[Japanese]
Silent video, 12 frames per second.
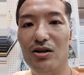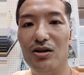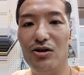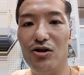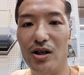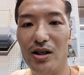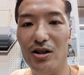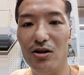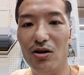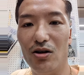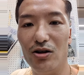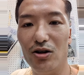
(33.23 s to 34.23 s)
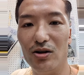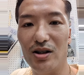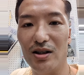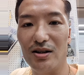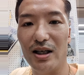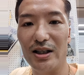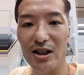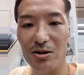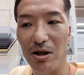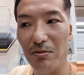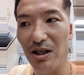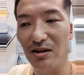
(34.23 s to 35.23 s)
ジュエリーを溶接されてし
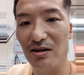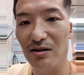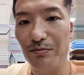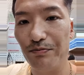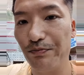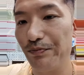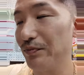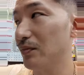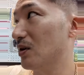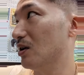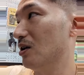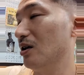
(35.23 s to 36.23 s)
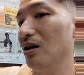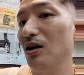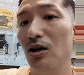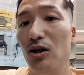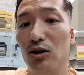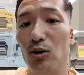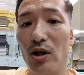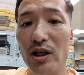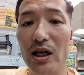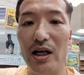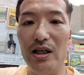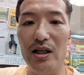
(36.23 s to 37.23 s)
まいます。取れ
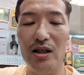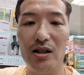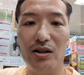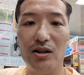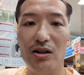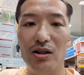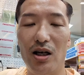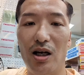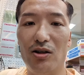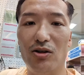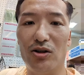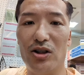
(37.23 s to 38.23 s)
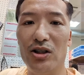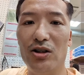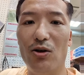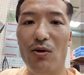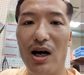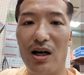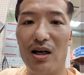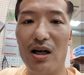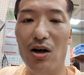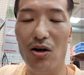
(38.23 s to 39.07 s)
ないあの金の輪っか